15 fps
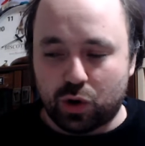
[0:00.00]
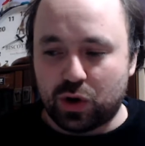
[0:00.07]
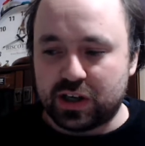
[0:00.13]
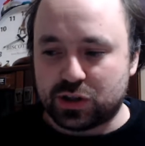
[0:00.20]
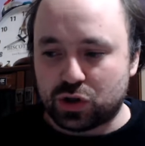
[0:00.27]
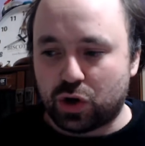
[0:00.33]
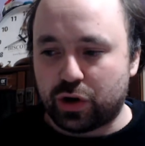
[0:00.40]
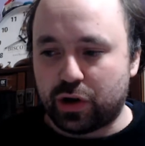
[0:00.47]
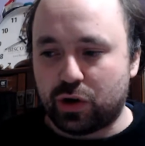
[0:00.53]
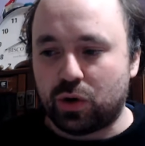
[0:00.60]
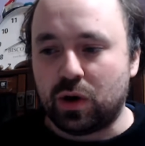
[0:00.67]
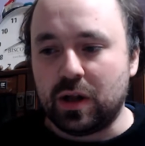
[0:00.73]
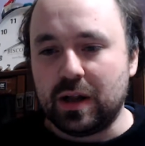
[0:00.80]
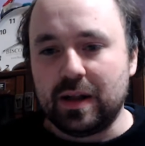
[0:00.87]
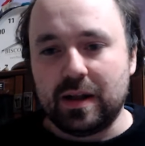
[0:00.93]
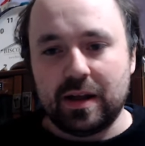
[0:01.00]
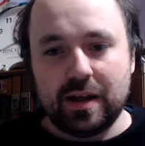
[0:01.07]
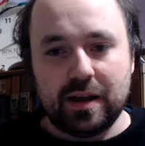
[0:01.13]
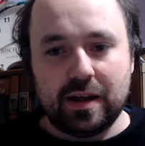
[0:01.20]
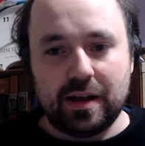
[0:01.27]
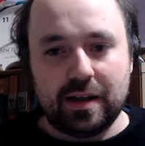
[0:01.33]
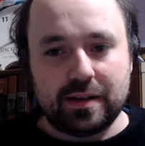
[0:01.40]
con l'esonero
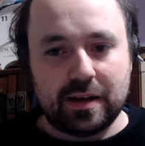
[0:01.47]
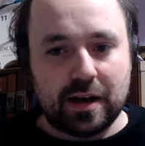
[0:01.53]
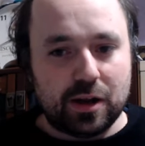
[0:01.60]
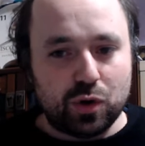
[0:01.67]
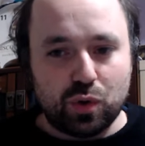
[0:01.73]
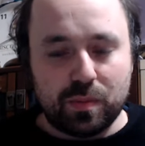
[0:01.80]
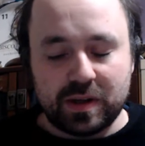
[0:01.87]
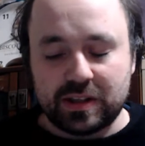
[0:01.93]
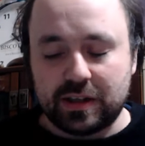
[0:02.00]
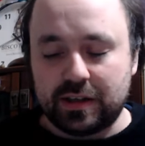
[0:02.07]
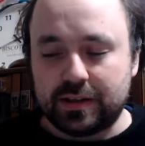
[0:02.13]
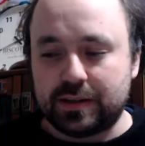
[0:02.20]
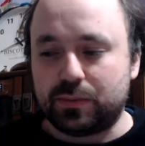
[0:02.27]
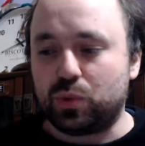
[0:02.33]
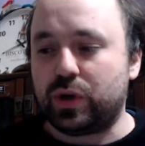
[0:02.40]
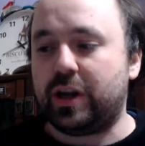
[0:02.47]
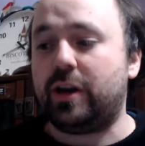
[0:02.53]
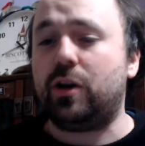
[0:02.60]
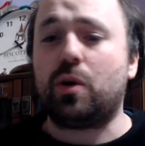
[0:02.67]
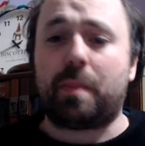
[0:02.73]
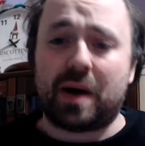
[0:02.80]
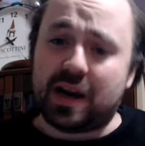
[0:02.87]
eh, dalla Roma di, di
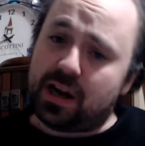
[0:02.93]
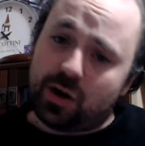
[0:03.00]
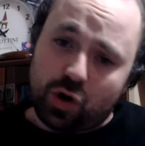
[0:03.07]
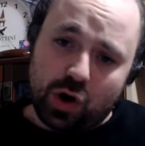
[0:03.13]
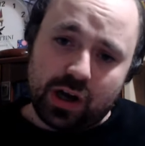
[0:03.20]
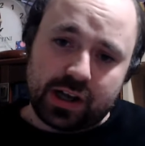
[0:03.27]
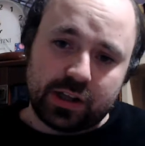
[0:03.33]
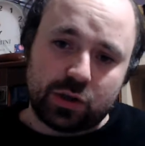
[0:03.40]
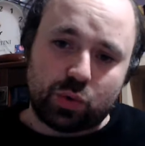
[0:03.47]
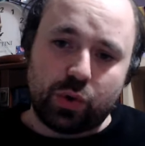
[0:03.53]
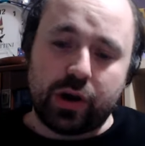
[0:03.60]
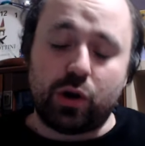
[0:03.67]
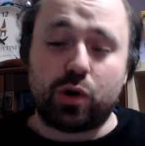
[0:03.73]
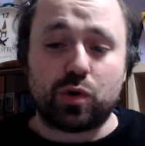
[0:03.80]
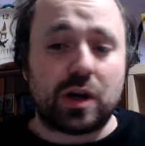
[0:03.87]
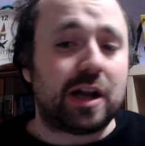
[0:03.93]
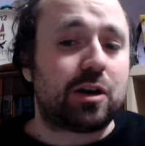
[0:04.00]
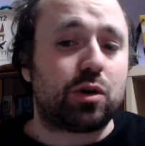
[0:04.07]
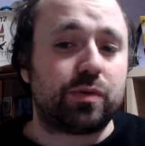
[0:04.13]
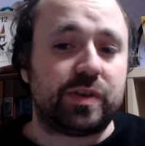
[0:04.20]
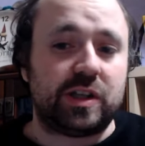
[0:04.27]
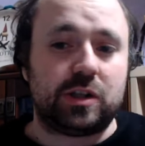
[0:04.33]
Mourinho, parlerò anche di quello in un
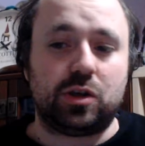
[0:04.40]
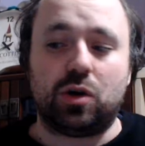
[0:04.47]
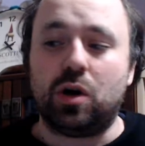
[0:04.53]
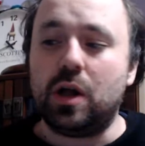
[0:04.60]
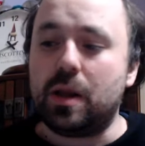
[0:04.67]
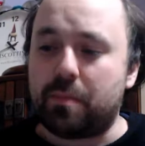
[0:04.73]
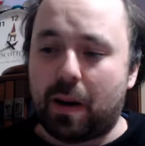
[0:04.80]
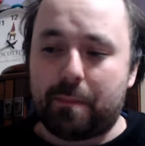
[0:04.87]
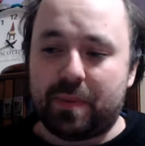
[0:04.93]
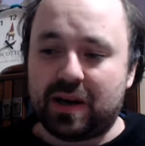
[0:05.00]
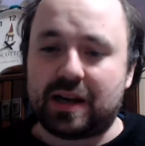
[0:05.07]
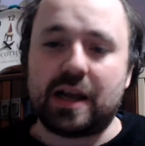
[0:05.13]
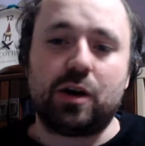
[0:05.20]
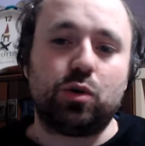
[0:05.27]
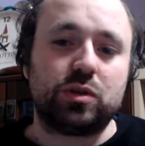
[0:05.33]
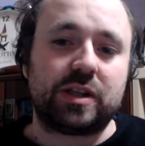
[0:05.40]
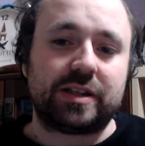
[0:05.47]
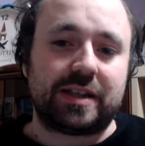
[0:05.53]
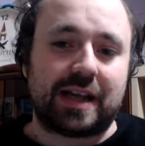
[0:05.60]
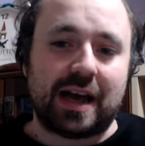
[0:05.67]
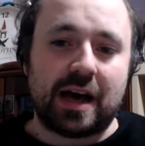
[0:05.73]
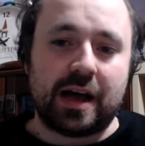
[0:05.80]
altro video, ma perché non
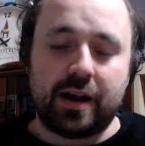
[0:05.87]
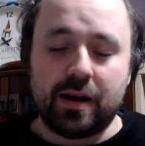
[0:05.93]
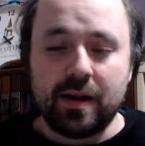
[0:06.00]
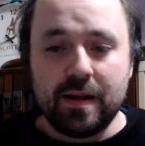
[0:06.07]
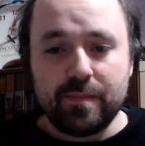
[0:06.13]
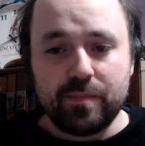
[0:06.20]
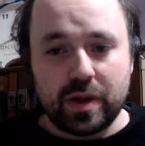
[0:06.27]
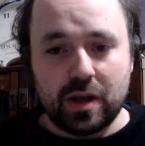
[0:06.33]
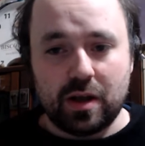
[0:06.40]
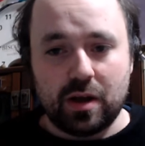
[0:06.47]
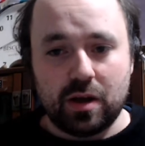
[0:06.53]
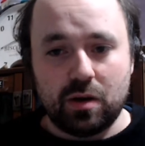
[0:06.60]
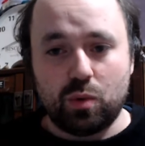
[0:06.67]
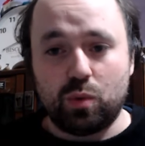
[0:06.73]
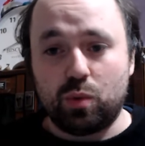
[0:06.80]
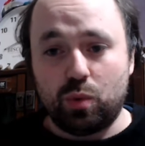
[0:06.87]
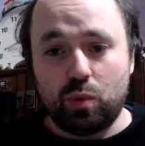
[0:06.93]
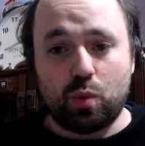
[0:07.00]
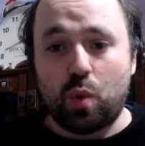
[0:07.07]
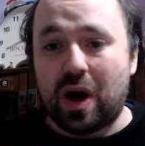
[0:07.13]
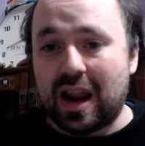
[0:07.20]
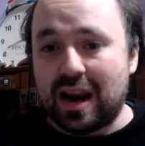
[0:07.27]
dedicare eh, un
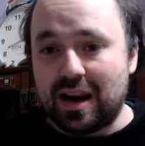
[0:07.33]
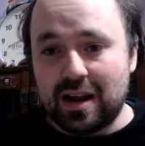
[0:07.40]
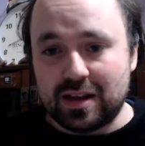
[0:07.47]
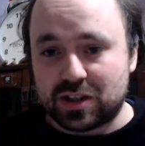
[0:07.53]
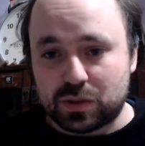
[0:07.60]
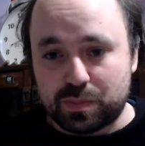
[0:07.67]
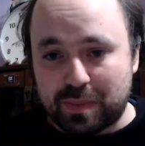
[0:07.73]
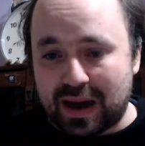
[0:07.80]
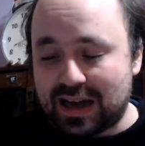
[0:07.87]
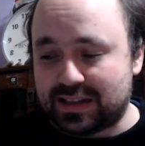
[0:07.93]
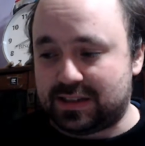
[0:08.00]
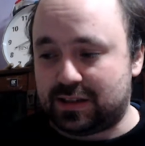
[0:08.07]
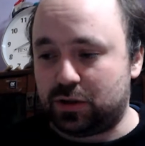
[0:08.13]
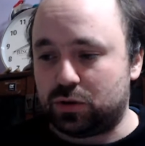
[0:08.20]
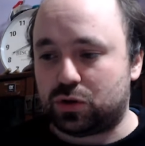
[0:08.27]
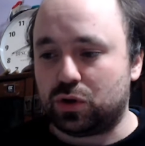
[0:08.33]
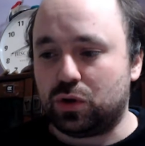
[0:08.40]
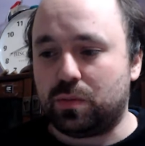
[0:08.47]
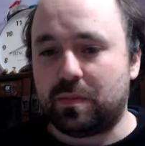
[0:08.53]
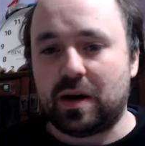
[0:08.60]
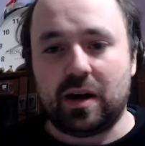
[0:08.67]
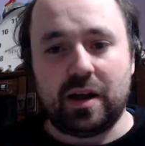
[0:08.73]
ugual spazio,
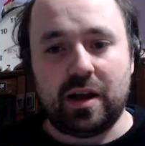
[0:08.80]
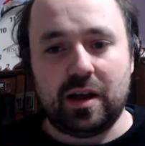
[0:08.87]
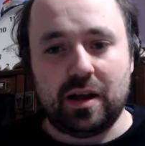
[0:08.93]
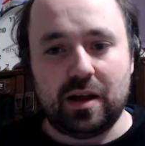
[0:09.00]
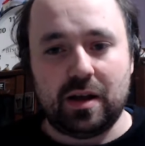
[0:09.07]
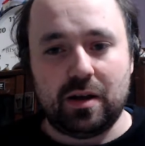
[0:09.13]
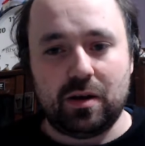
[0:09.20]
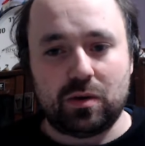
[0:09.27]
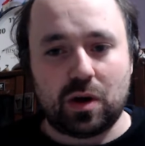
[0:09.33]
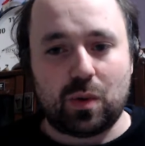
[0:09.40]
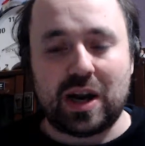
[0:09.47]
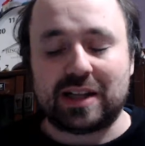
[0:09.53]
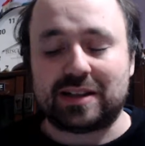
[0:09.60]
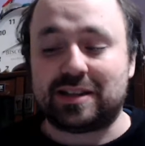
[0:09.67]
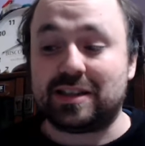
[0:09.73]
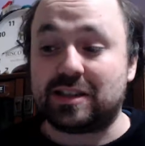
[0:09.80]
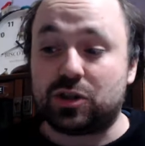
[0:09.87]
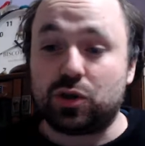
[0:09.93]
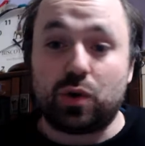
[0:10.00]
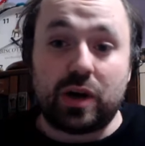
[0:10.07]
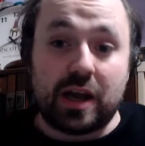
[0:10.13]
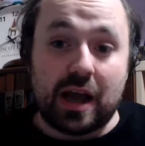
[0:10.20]
insomma eh, una uguale
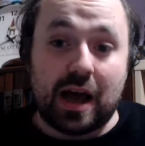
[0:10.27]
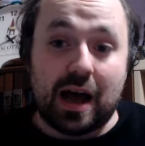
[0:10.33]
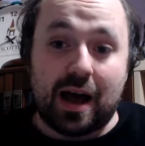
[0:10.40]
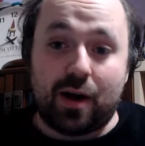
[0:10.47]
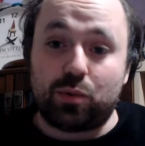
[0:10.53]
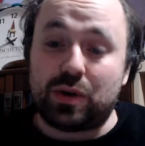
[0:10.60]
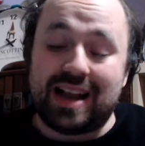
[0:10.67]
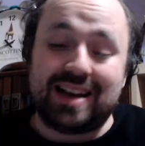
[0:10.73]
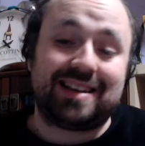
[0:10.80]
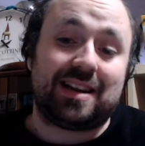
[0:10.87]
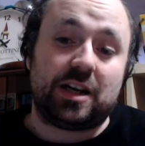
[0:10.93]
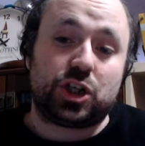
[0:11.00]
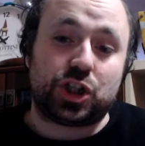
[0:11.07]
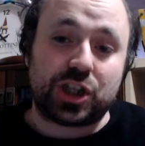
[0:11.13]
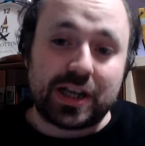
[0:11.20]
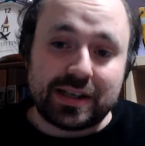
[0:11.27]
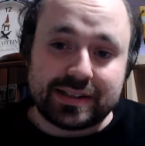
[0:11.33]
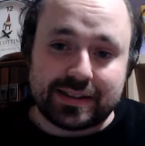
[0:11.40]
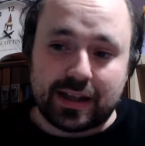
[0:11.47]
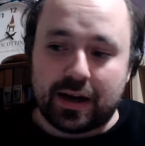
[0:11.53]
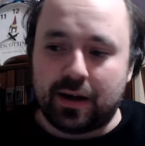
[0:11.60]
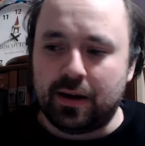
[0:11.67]
attenzione a un'altra
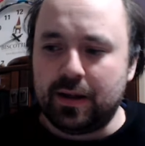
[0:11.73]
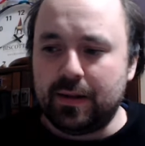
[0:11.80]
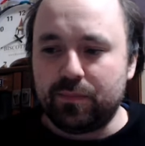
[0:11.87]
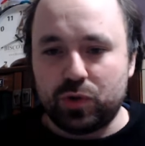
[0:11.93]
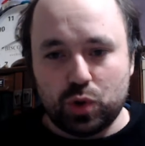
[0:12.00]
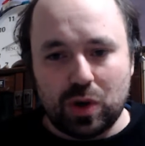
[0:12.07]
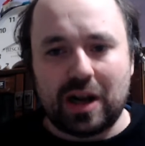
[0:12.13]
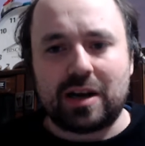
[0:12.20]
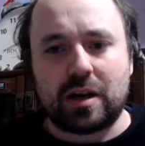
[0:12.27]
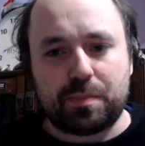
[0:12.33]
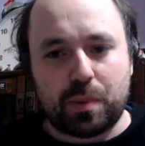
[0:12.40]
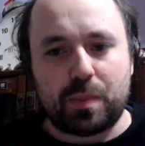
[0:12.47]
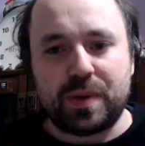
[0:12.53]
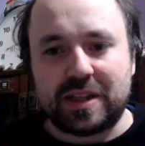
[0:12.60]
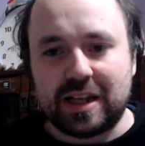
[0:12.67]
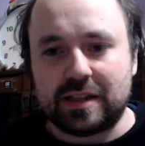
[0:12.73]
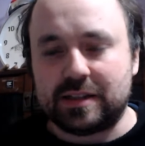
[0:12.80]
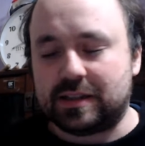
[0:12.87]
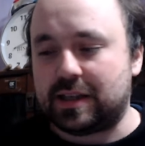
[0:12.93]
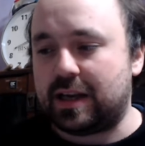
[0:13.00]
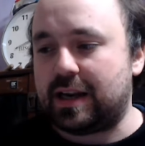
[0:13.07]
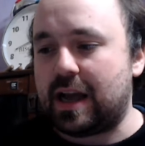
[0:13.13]
scelta di un'altra proprietà di
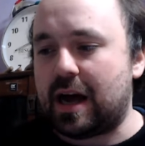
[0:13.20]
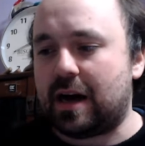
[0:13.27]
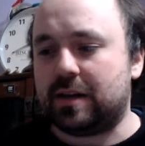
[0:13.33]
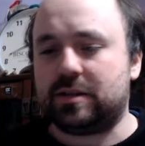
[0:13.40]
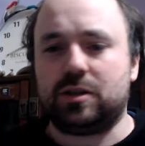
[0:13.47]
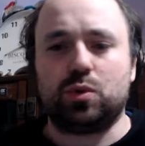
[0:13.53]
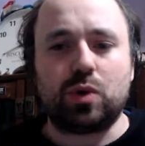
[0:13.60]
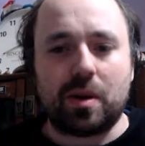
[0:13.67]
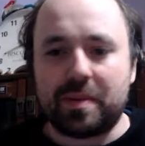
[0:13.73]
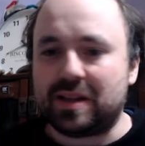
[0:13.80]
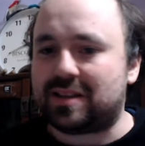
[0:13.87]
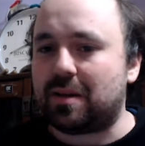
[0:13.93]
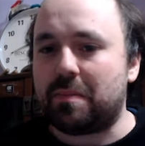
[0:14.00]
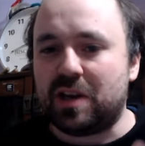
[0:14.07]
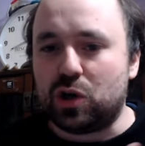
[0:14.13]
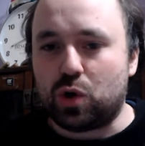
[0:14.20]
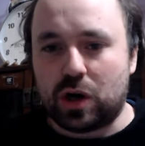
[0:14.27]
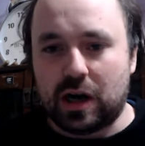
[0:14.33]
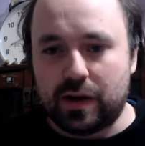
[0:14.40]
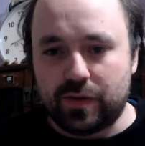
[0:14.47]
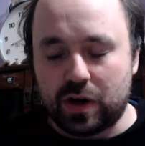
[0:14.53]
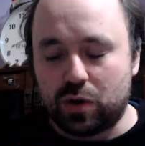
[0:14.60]
Serie A sicuramente minore
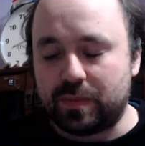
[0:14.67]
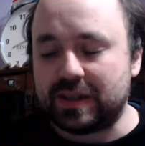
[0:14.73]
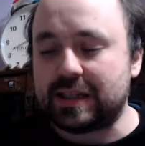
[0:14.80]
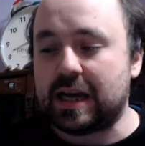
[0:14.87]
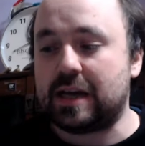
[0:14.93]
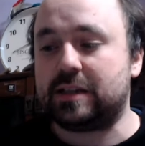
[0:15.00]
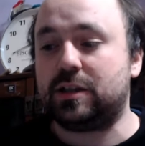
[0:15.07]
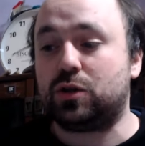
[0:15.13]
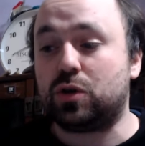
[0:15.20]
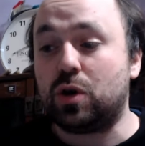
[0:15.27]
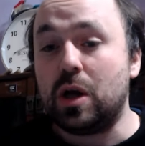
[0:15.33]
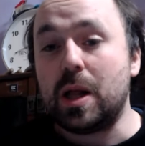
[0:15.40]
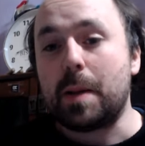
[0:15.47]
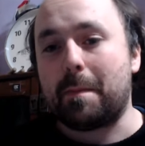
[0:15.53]
a livello mediatico,